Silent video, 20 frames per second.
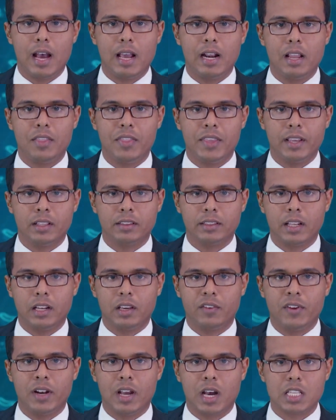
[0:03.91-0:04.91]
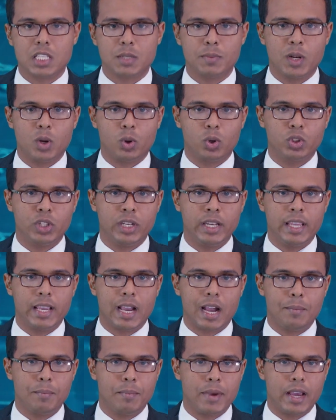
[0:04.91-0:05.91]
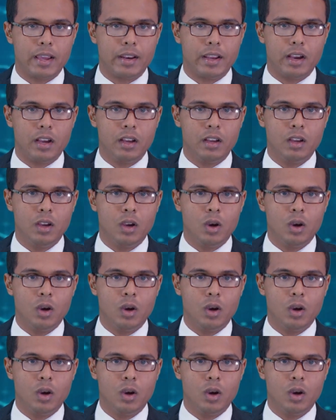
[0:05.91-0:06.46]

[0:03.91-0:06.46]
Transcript: الذي ينطلق في العاصمة الأردنية عمان